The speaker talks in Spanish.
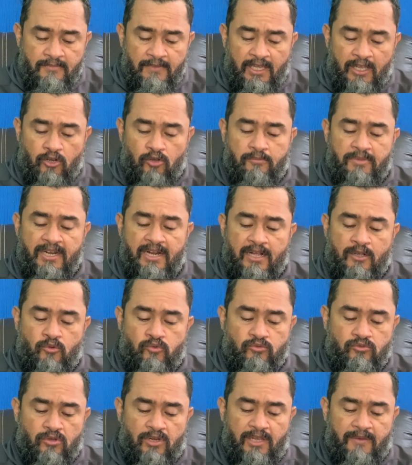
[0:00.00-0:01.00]
El hombre
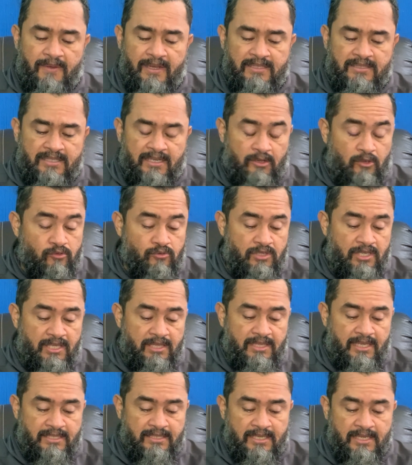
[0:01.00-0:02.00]
iracundo levanta
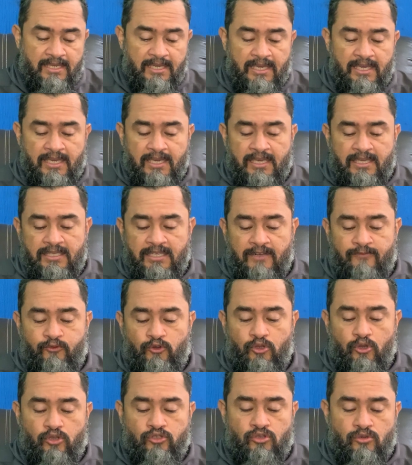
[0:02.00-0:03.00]
contiendas, y el
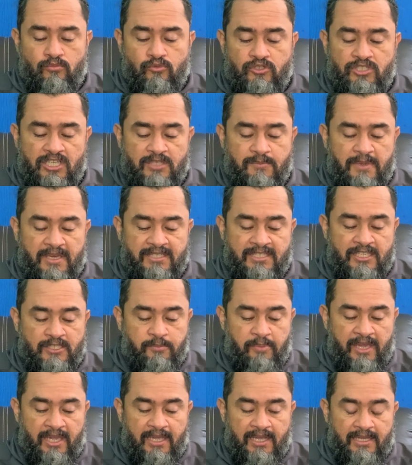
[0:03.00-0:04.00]
furioso muchas veces
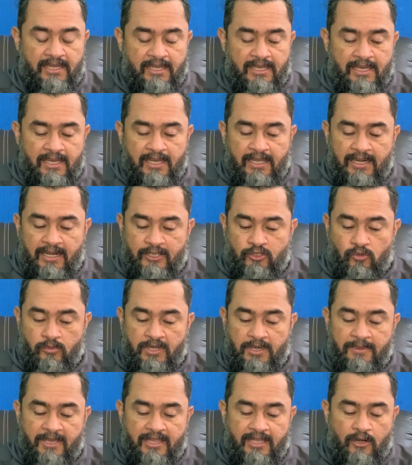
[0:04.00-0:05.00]
peca. La
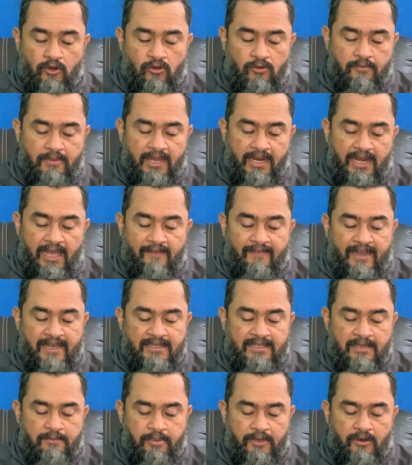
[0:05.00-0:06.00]
soberbia del hombre le
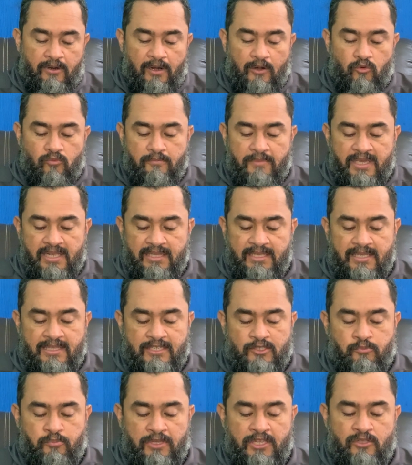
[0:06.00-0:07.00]
abate, pero el humilde de
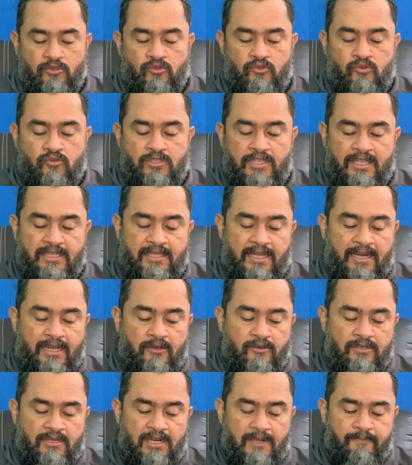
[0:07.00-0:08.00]
espíritu sustenta
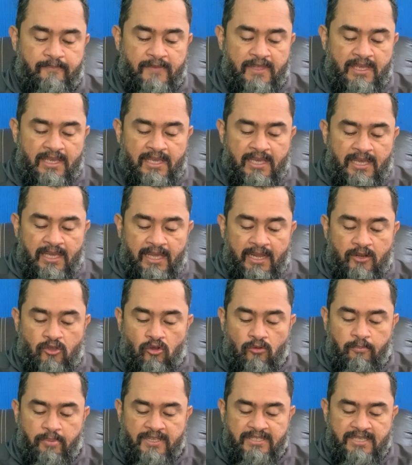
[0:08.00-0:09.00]
la honra. El
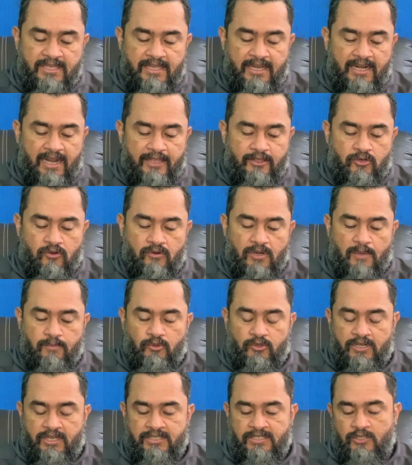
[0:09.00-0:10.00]
cómplice del ladrón
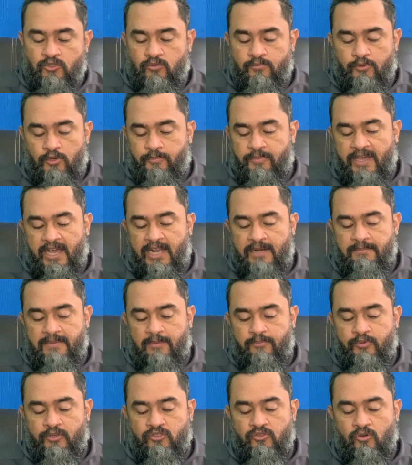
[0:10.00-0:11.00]
aborrece su propia
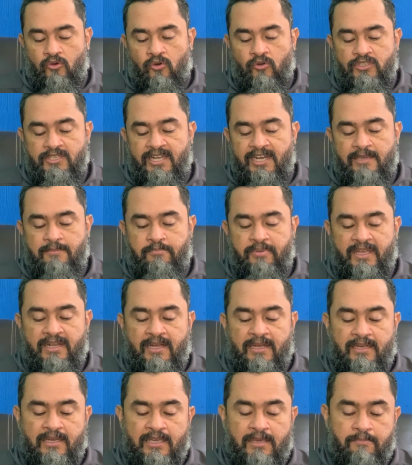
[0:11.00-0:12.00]
alma, pues oye la
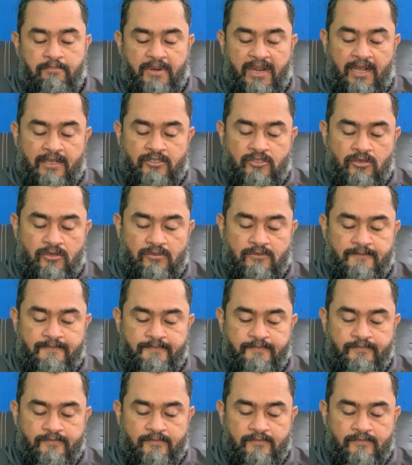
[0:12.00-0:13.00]

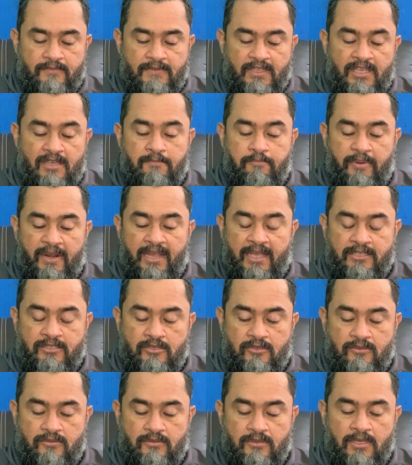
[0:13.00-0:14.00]
imprecación,
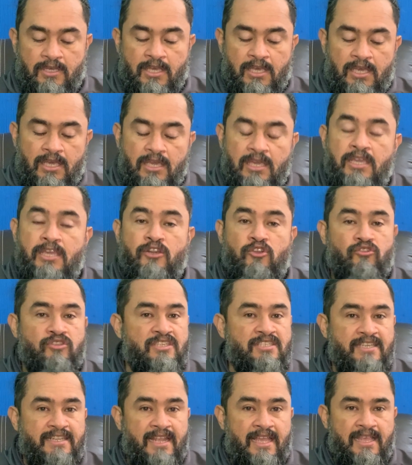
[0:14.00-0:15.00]
imprecación y no
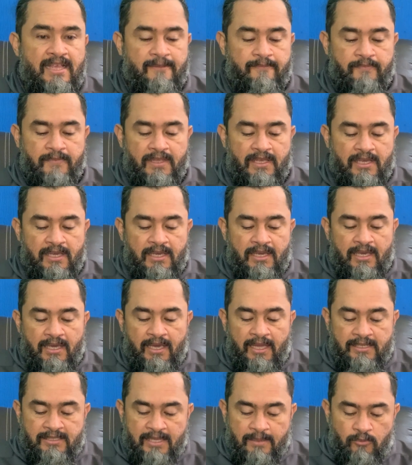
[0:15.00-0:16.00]
dice nada.
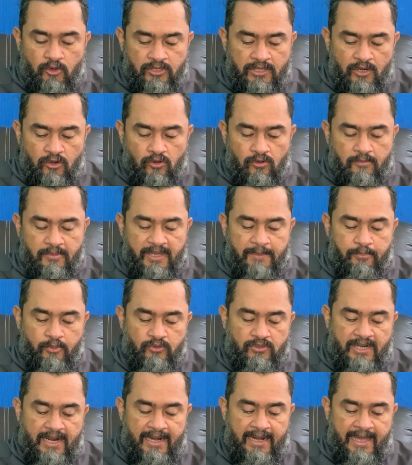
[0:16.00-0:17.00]
El temor del hombre
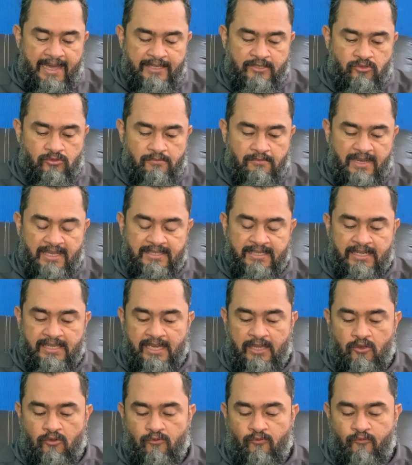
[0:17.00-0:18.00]
pondrá lazo, mas el
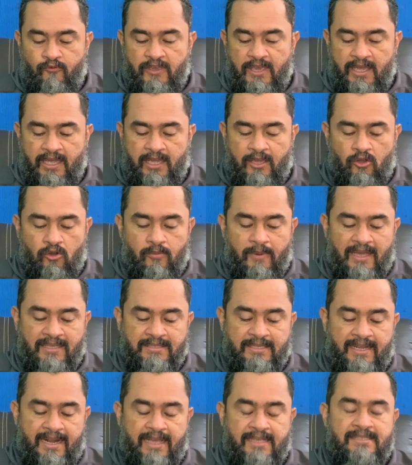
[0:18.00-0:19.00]
que confía en Jehová
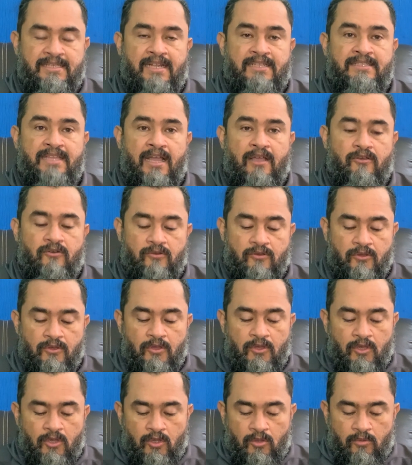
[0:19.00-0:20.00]
será exaltado.
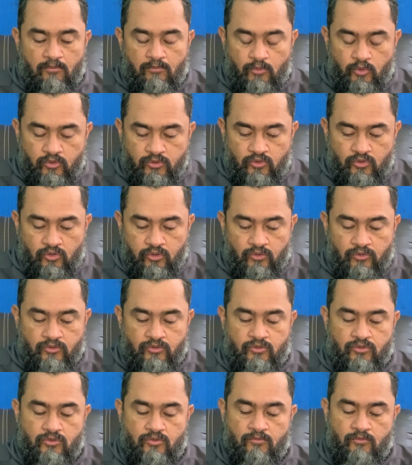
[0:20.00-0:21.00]

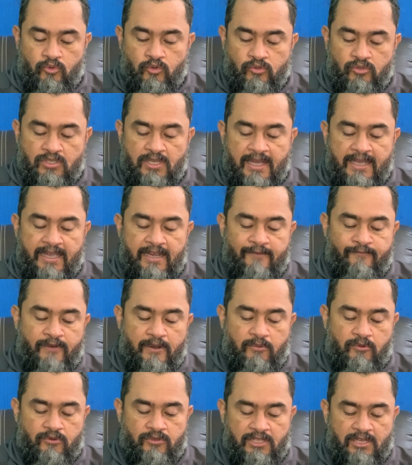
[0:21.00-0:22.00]
Muchos buscan el
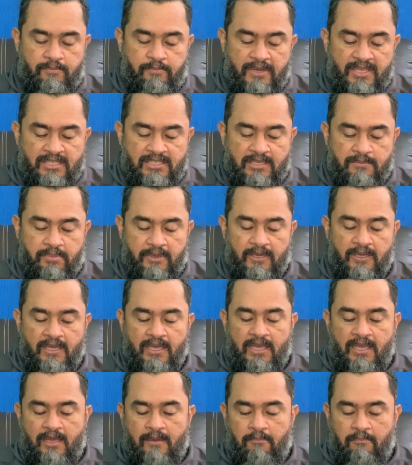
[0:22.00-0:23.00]
favor del príncipe,
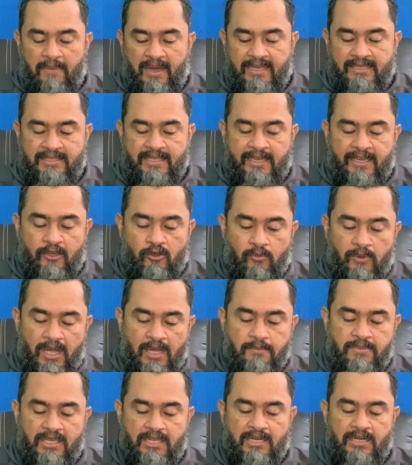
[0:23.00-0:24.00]
mas de
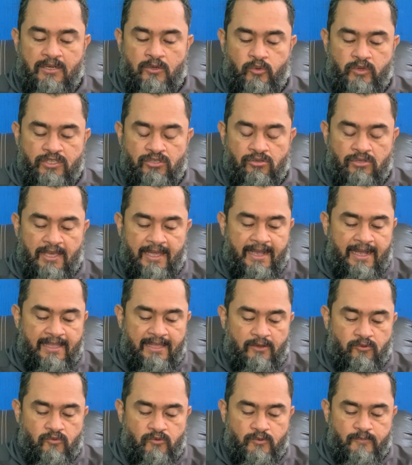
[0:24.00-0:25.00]
Jehová viene el juicio de
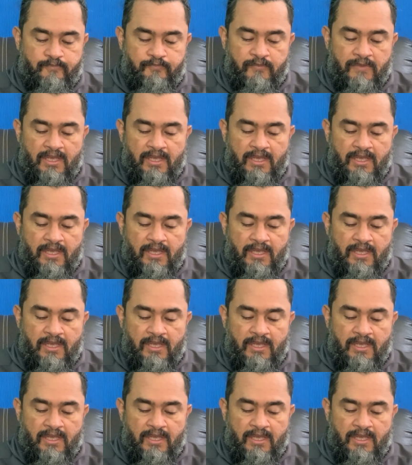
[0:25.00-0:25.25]
cada uno.